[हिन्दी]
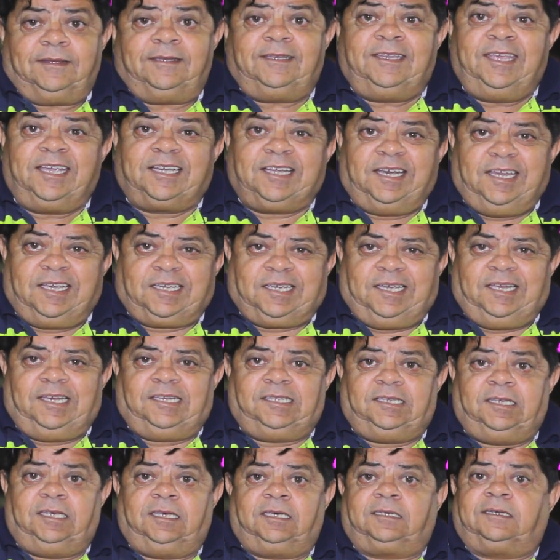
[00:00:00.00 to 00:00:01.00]
देखने के
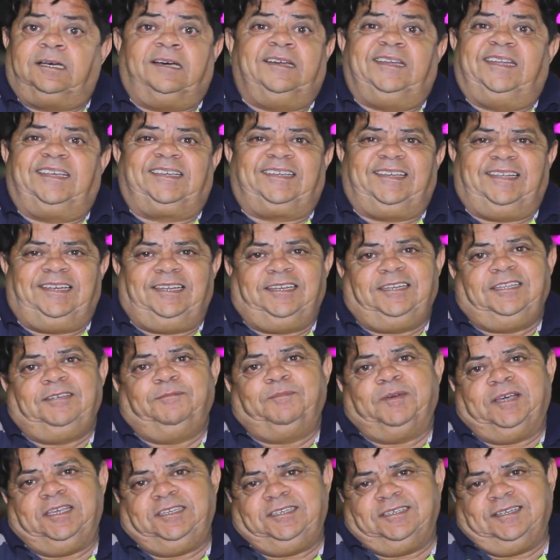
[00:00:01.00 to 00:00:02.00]
लिए खाने के लिए नहीं
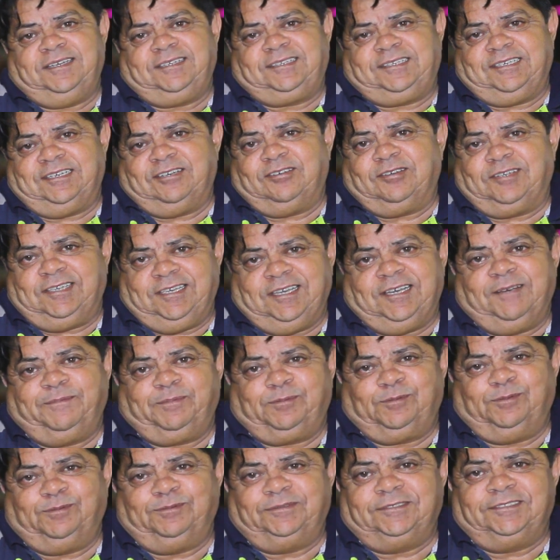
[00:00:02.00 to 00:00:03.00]
भाईजान क्या हो गया
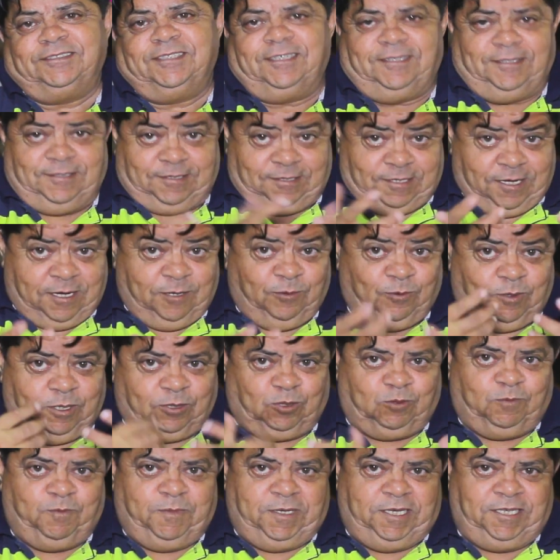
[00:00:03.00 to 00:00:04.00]
आपको खाऊंगा
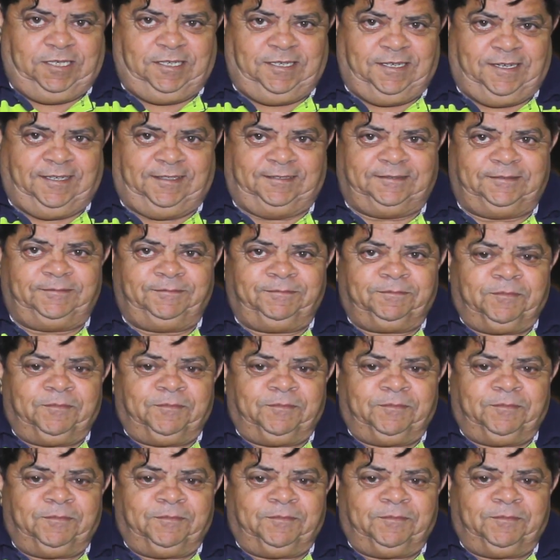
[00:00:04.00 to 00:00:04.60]
तो मैं ही यहाँ